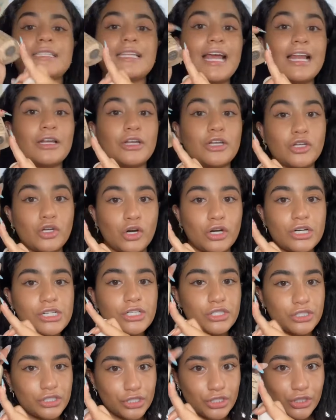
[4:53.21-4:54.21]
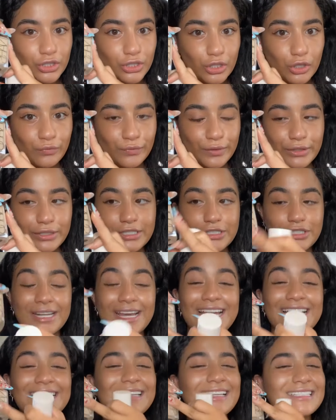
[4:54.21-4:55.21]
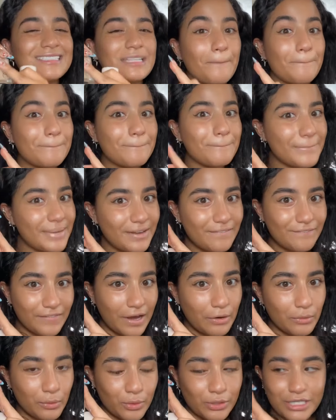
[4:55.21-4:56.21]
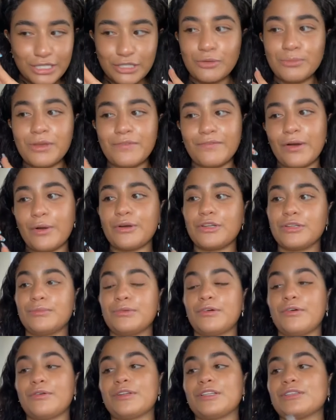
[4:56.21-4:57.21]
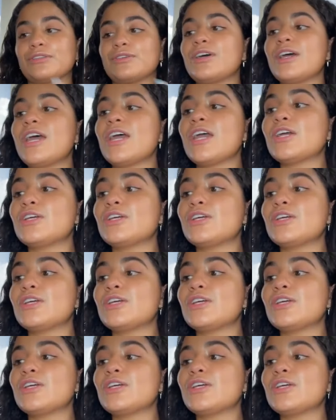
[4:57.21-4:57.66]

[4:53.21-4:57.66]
Y este es el NARS Sheer Glow Foundation. Este es mi favorito, mi favorito, mi favorito.